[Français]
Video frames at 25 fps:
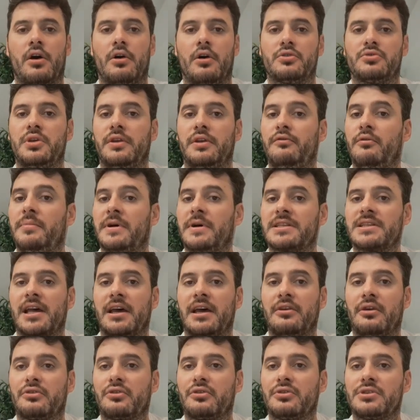Ensuite, vous
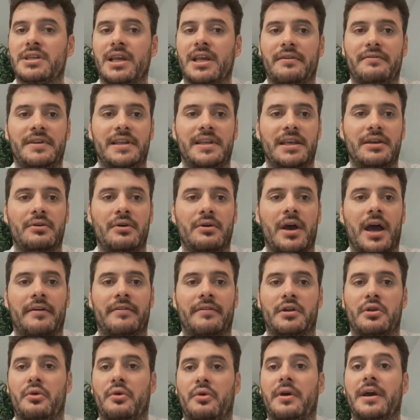passerez un entretien vidéo
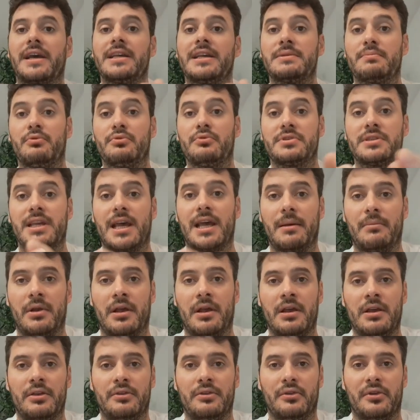avec le
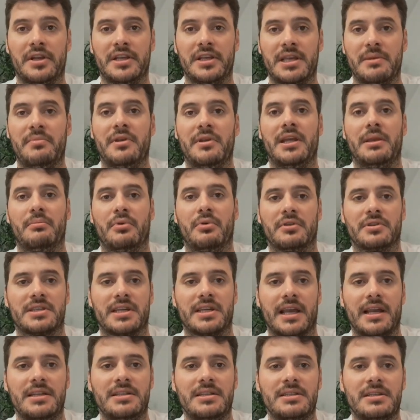responsable de l'équipe Inbound
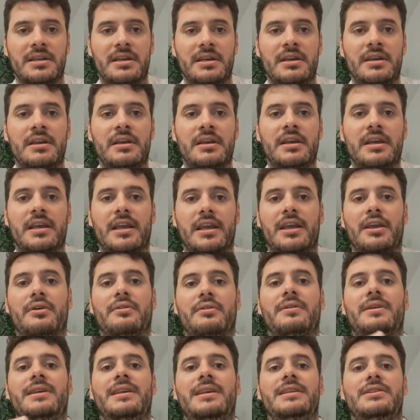Sales. Et
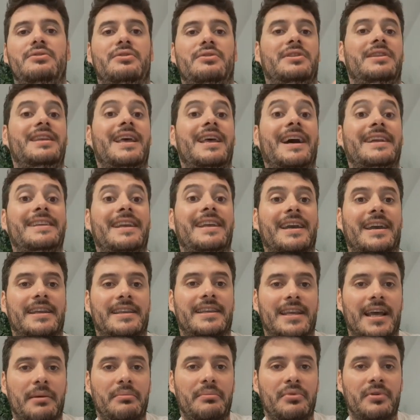en guise de dernière
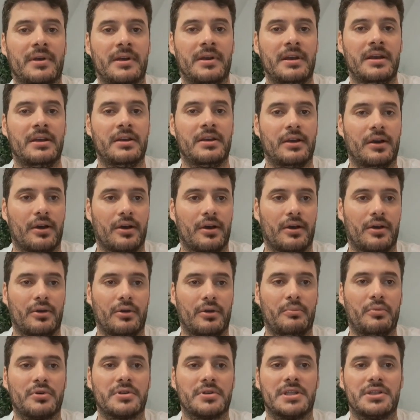étape, euh,
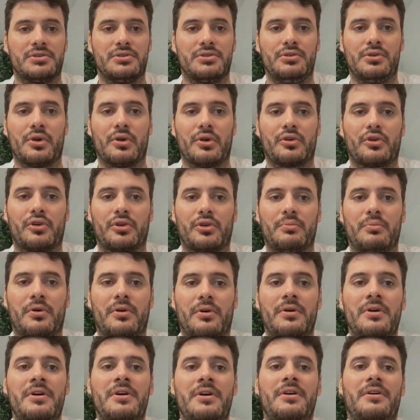le processus de
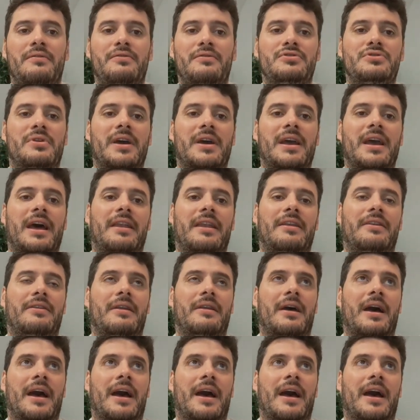recrutement, vous aurez un,